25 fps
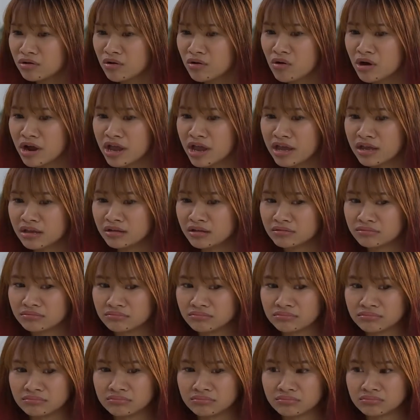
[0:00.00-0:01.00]
có khi
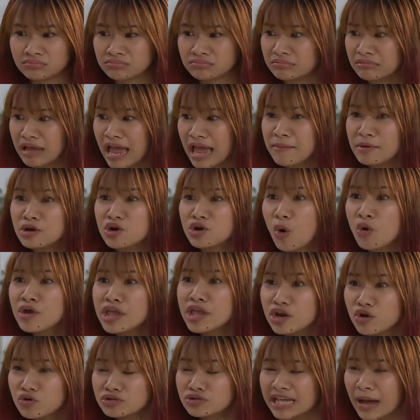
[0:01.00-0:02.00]
em bị đuổi
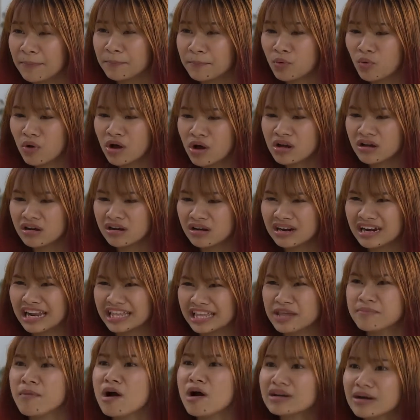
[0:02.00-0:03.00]
về nước sạch luôn á. Là
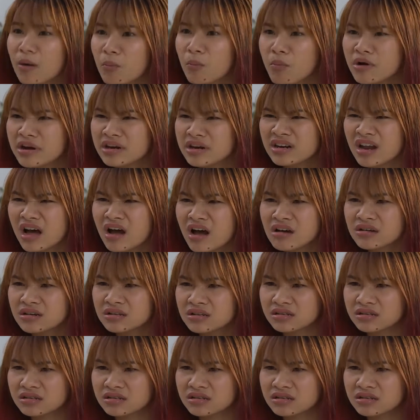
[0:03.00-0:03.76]
chị mất đồng minh đó.